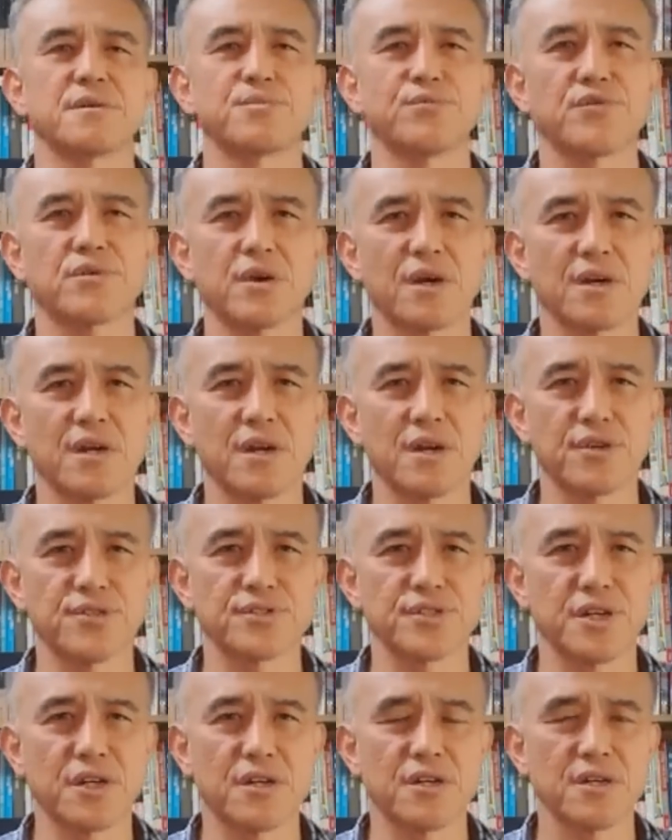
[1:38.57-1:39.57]
북한과
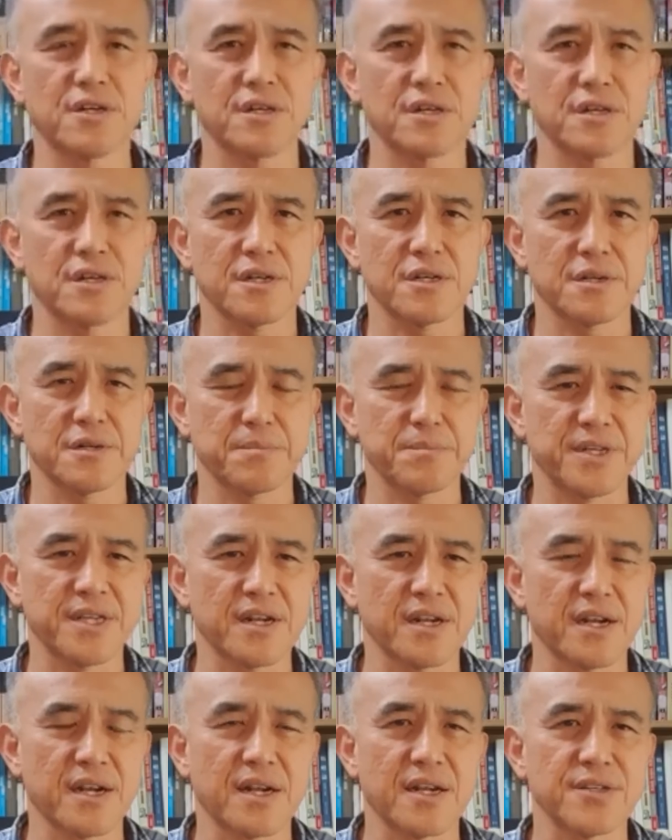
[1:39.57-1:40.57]
러시아를
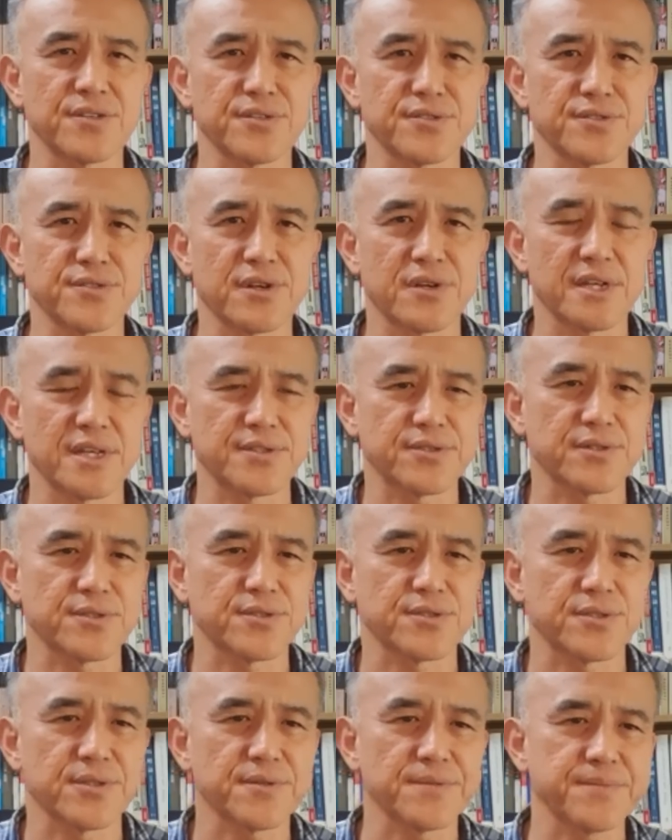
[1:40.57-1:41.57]
비난하는 연설을
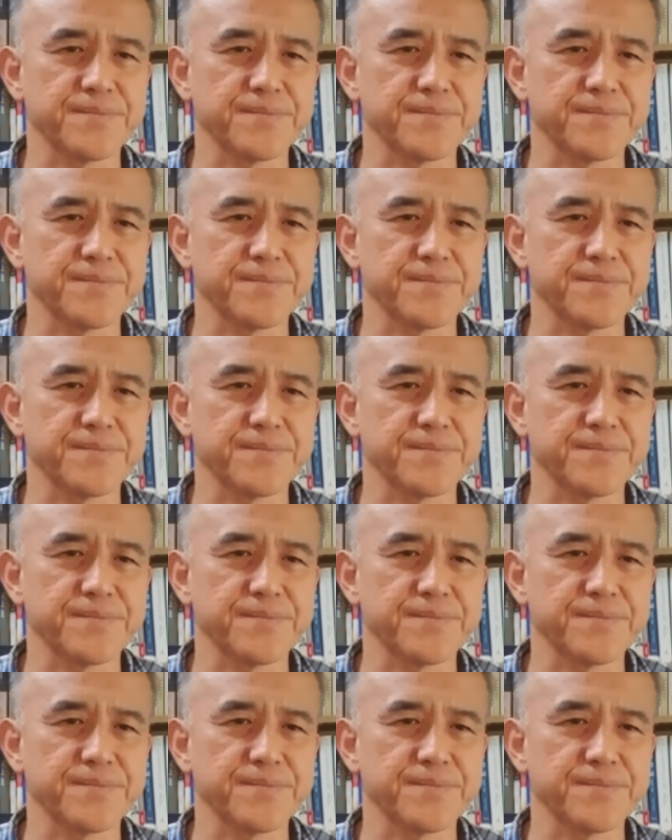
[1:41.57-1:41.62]
했었죠.